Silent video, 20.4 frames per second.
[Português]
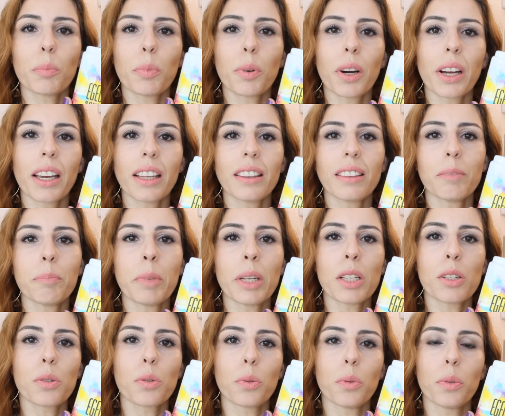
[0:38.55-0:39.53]
porque
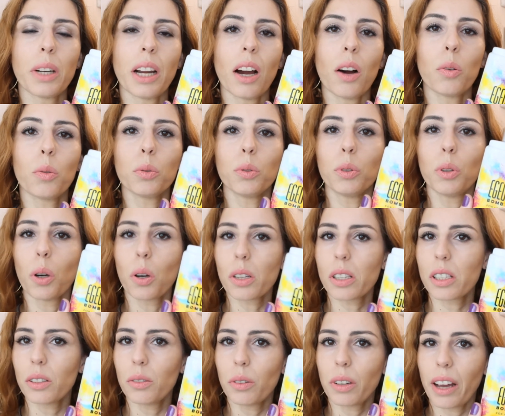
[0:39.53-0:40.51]
mistura o
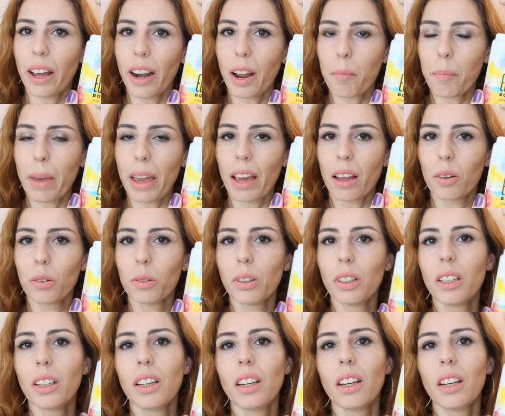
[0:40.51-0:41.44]
doce do caramelo